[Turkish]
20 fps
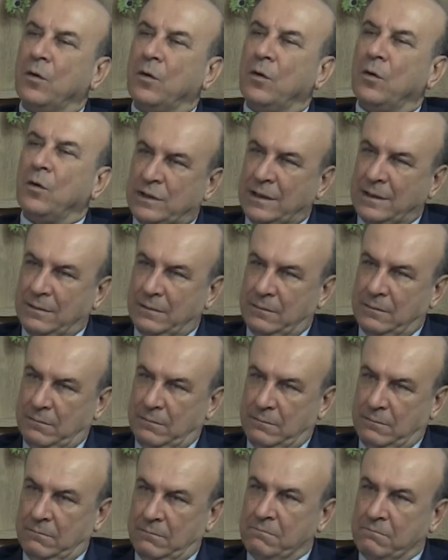önce
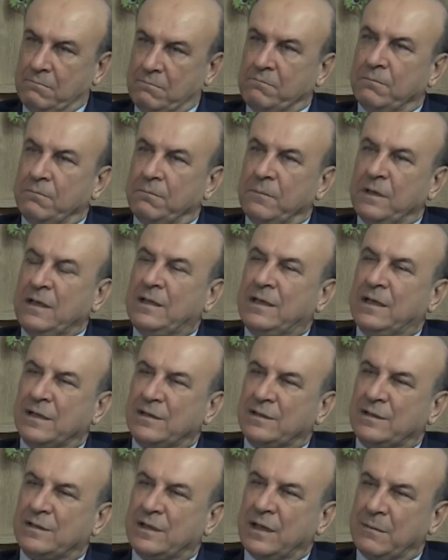
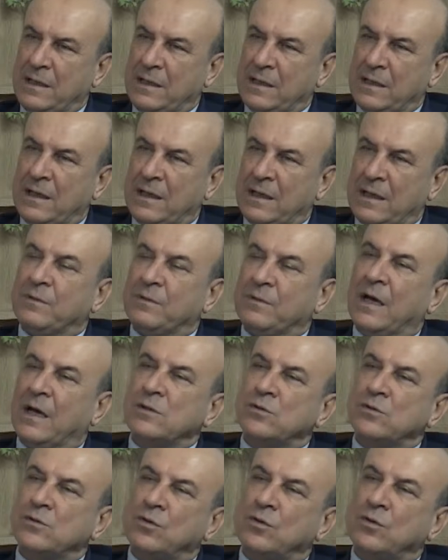ihtiyaçları belirleyip
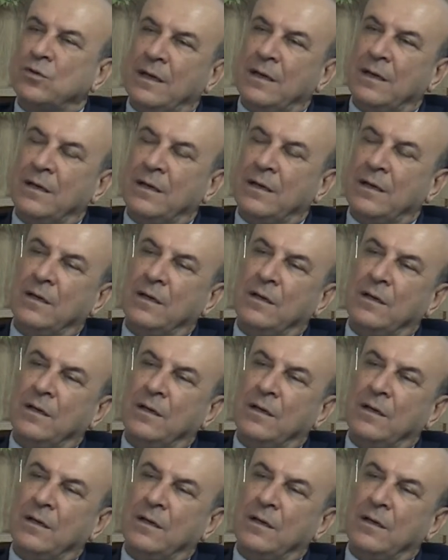daha sonra